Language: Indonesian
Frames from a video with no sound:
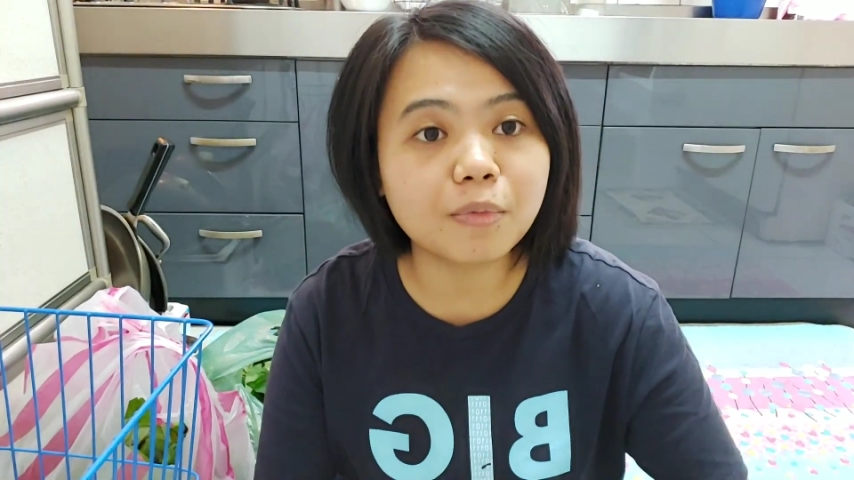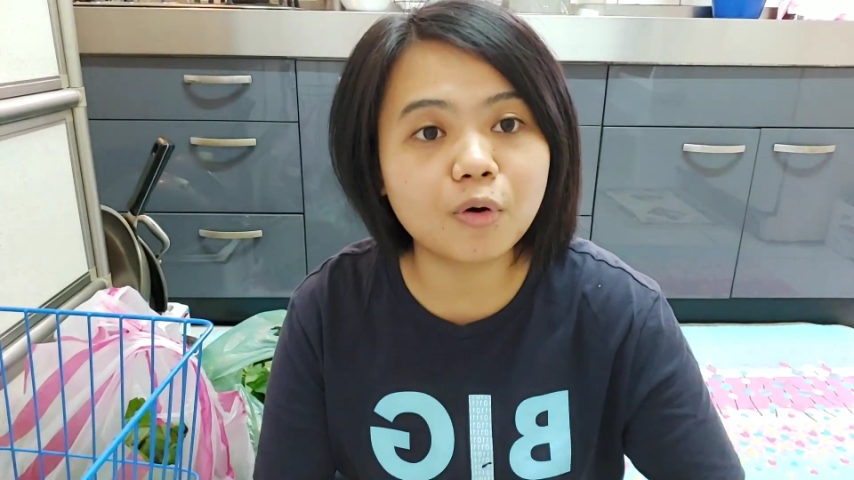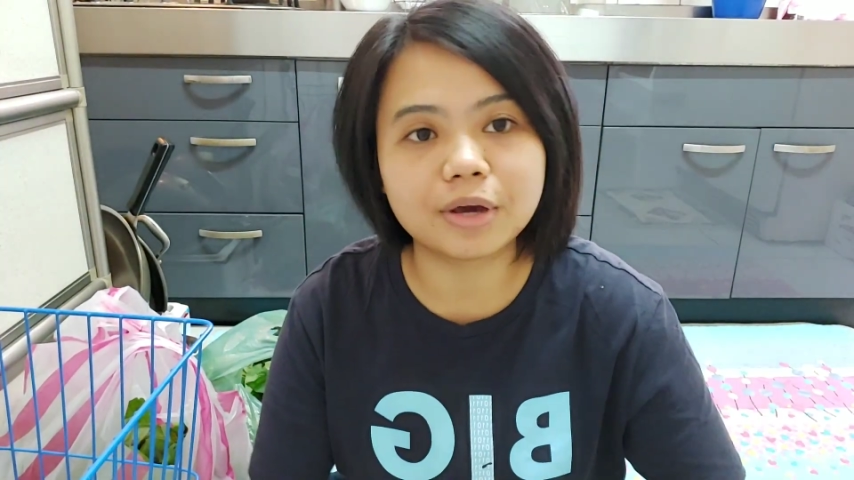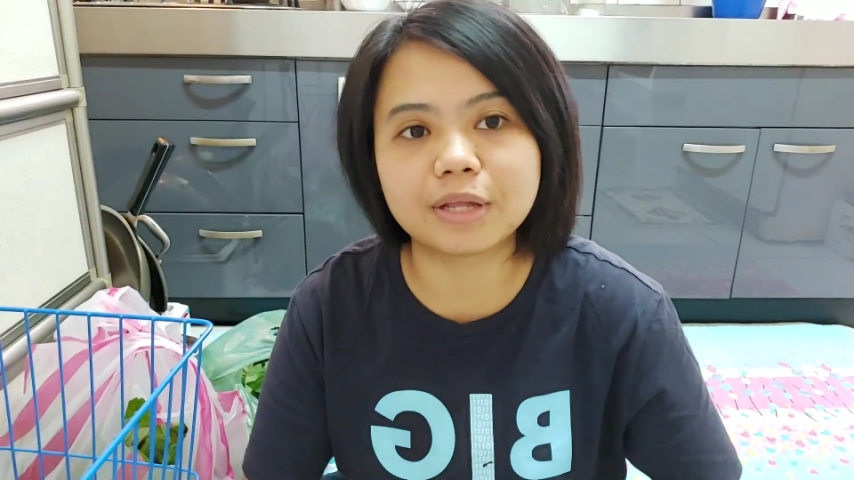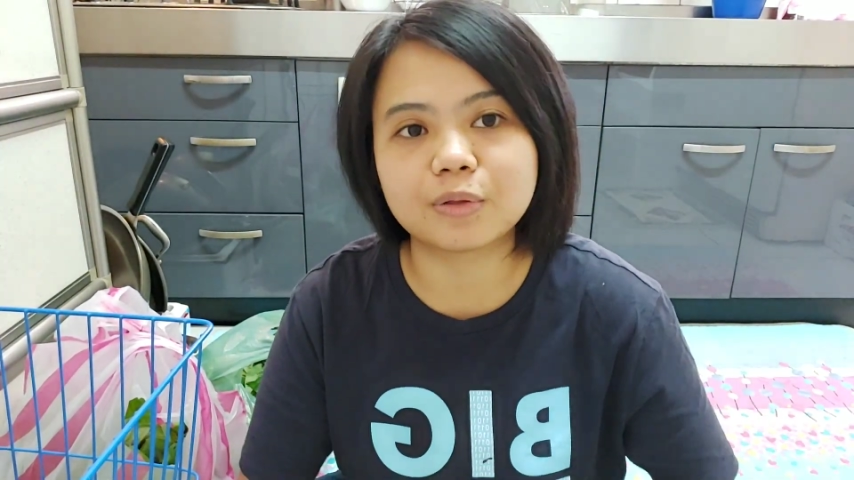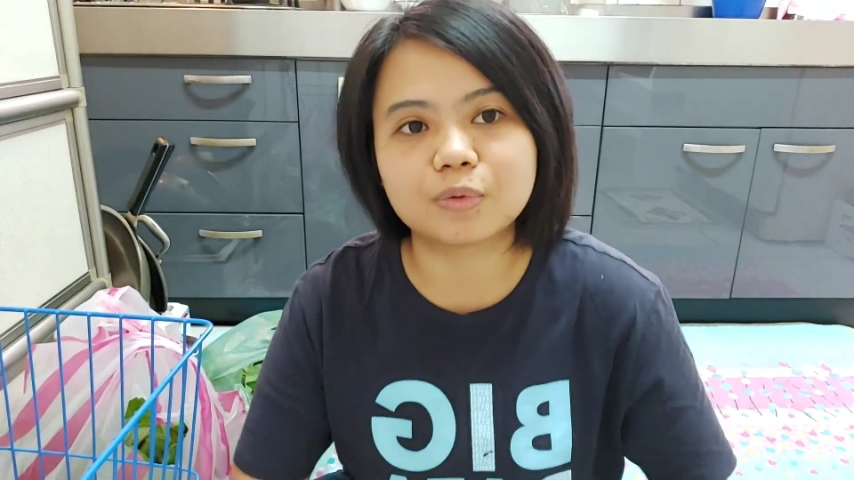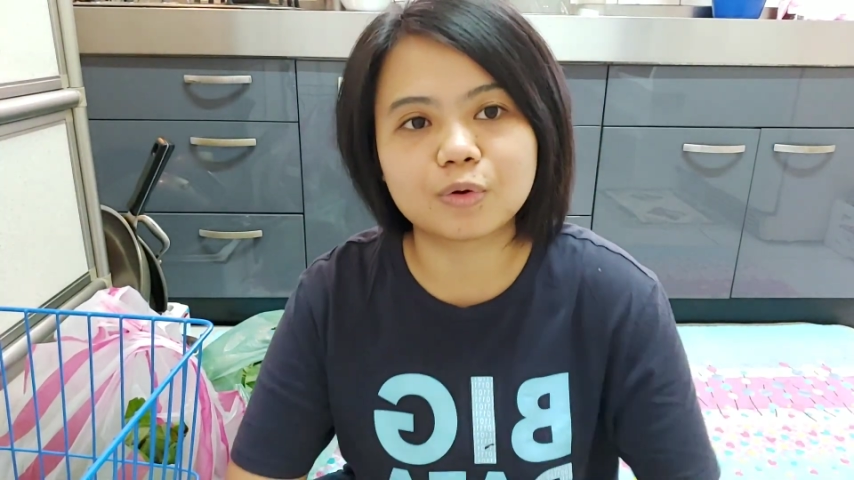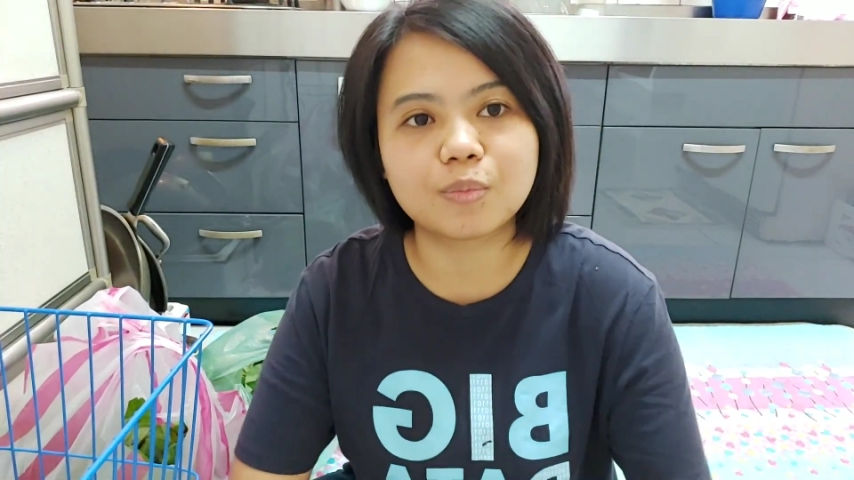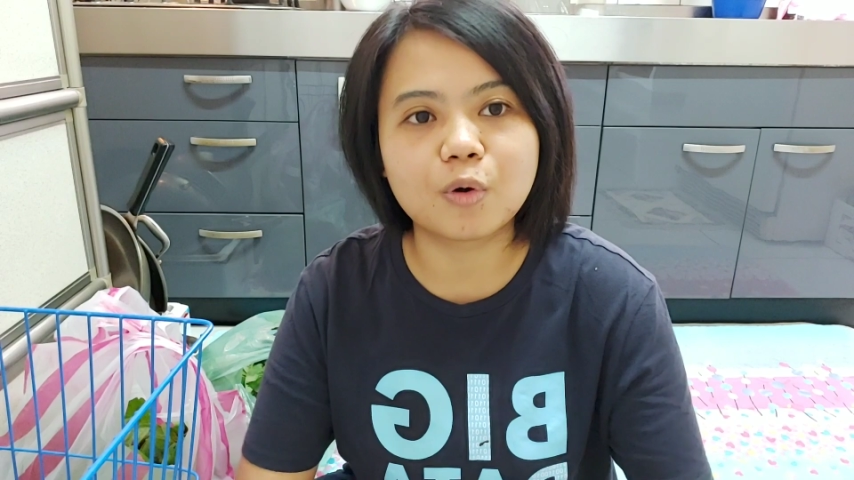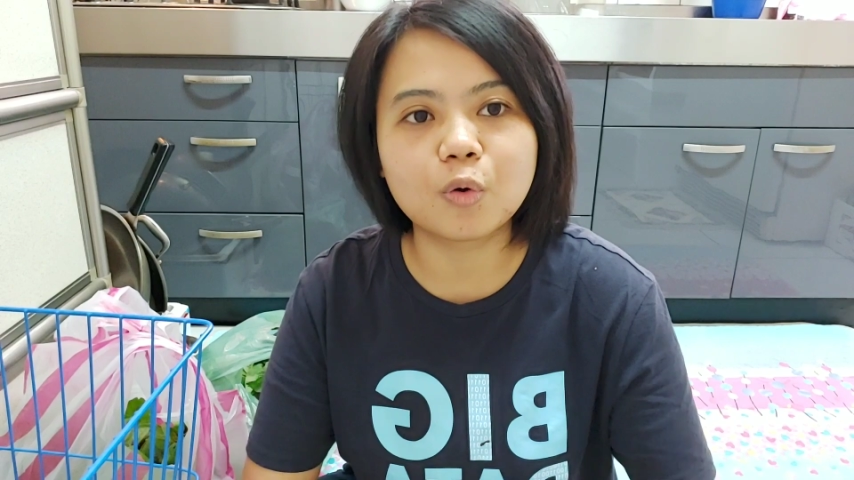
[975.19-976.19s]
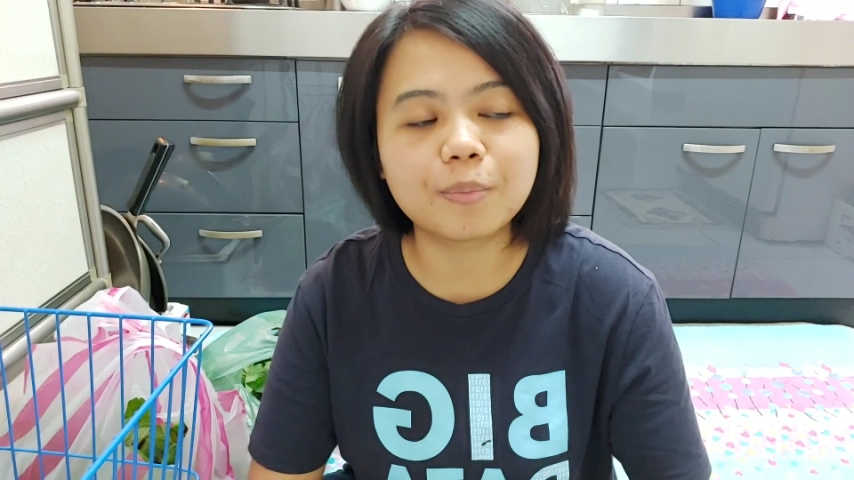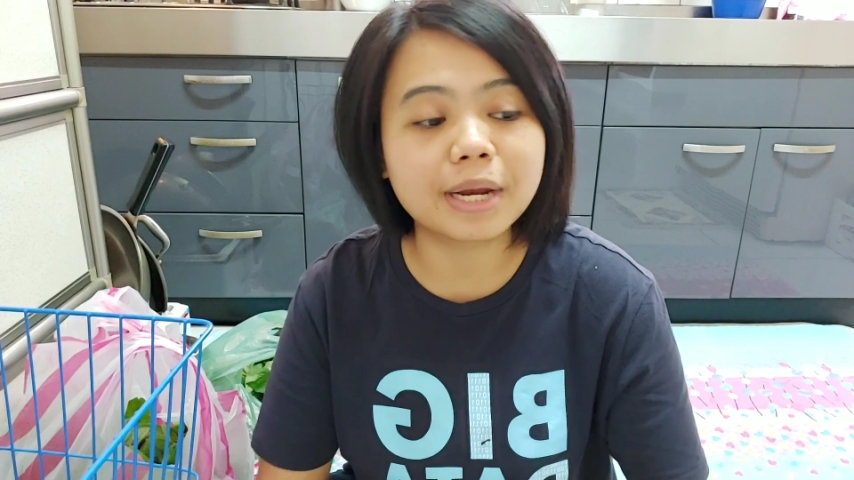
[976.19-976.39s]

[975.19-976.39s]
mbok gitu terus aku